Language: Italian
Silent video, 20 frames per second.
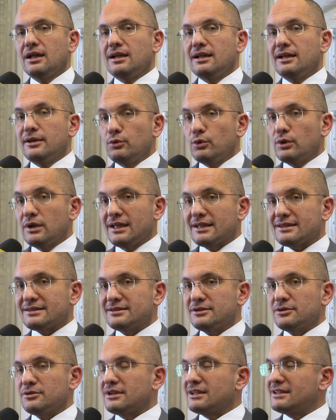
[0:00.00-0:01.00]

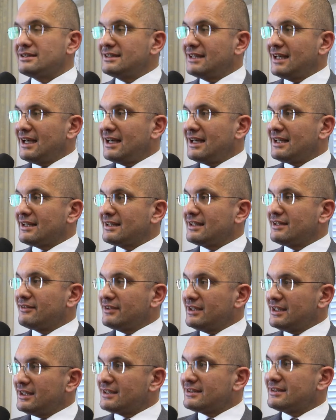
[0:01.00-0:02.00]
L'enucleazione di aree
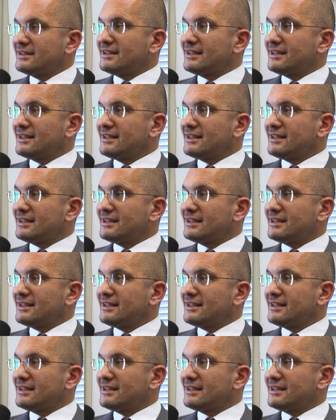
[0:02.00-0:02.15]
verdi,